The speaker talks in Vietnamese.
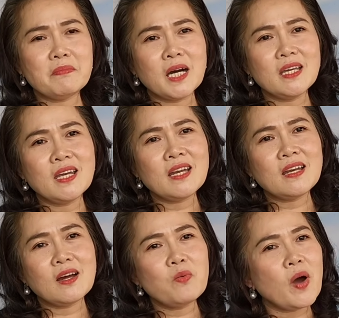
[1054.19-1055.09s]
bởi vì
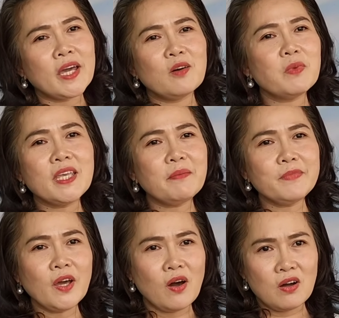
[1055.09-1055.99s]
anh ở ngoài không có
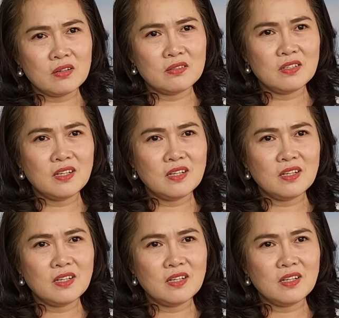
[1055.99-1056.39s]
dám chọn